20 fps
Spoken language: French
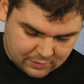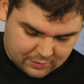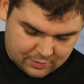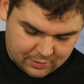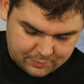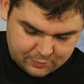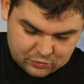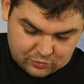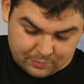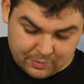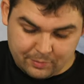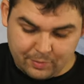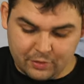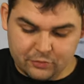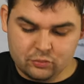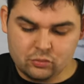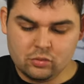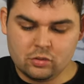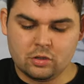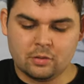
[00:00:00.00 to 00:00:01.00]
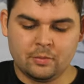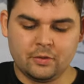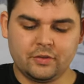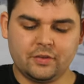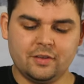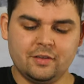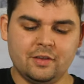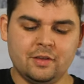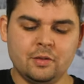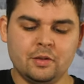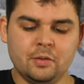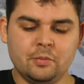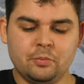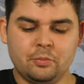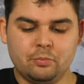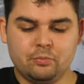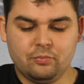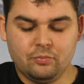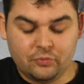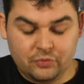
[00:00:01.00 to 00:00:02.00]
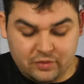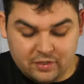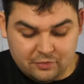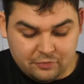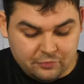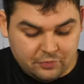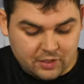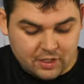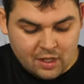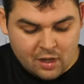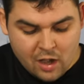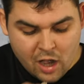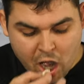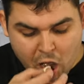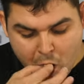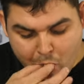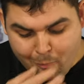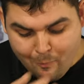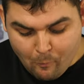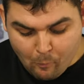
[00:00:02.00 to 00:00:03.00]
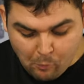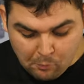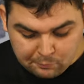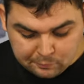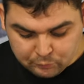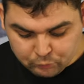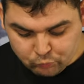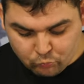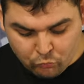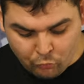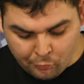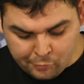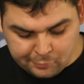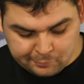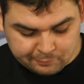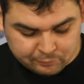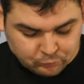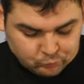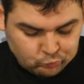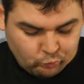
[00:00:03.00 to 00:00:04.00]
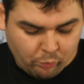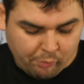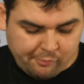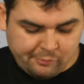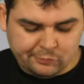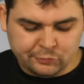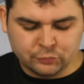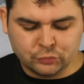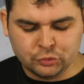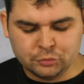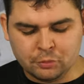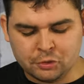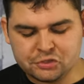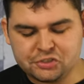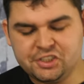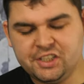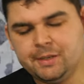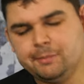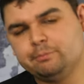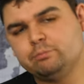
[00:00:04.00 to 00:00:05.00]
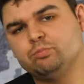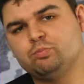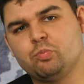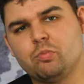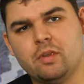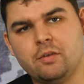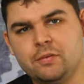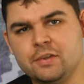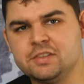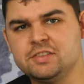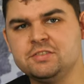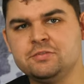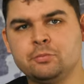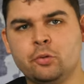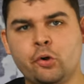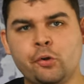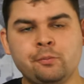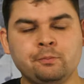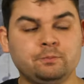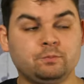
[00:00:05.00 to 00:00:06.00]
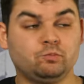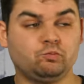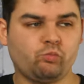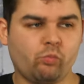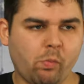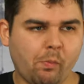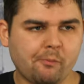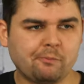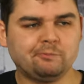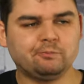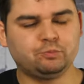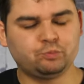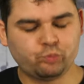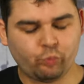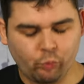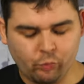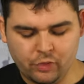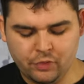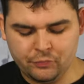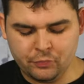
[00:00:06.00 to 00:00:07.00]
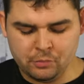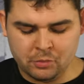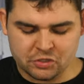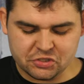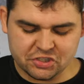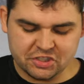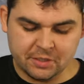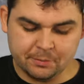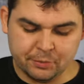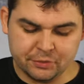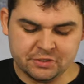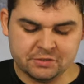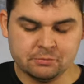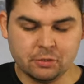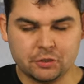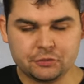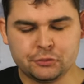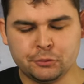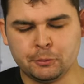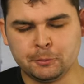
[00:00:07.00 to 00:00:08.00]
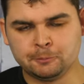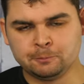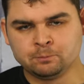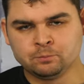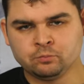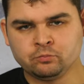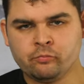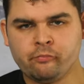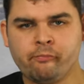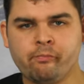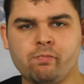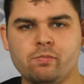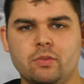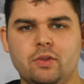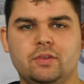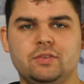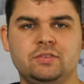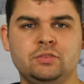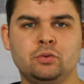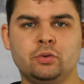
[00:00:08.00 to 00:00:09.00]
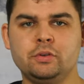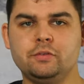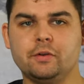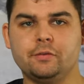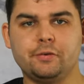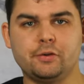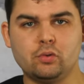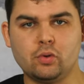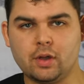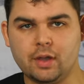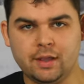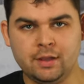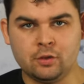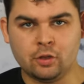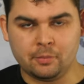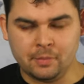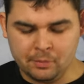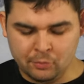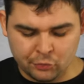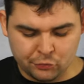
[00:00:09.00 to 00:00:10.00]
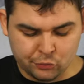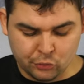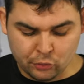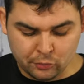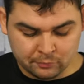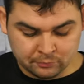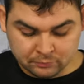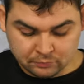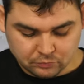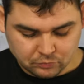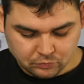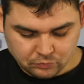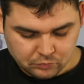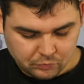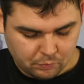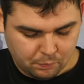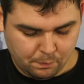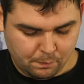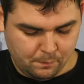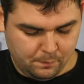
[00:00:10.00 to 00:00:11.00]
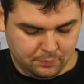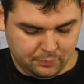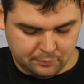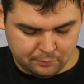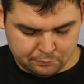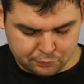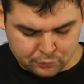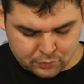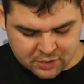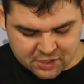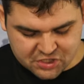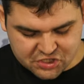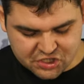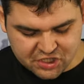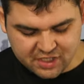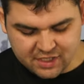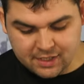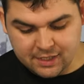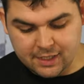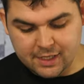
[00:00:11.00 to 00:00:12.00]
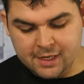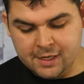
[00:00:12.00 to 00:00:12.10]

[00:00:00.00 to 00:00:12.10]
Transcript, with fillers: Hop, j'en mets partout. Comment euh, c'est fait. Donc, vous le mangez, effectivement, il faut manger des petits morceaux. Sinon, il va falloir énormément d'eau pour l'ingérer.